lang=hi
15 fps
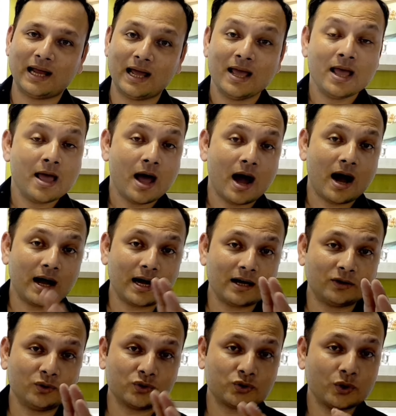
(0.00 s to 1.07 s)
है अगर
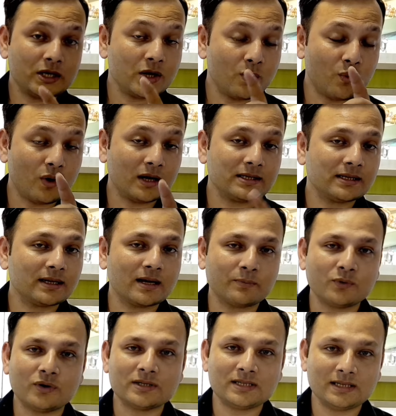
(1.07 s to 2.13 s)
दोस्तों ये वॉच अगर
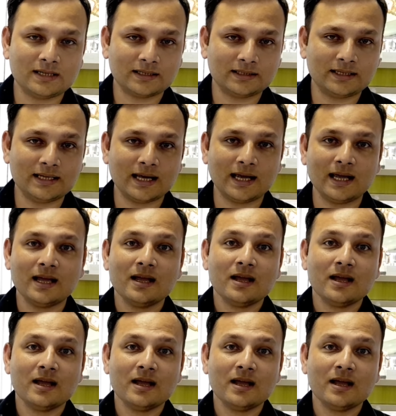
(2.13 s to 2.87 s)
आपको अच्छी लगती है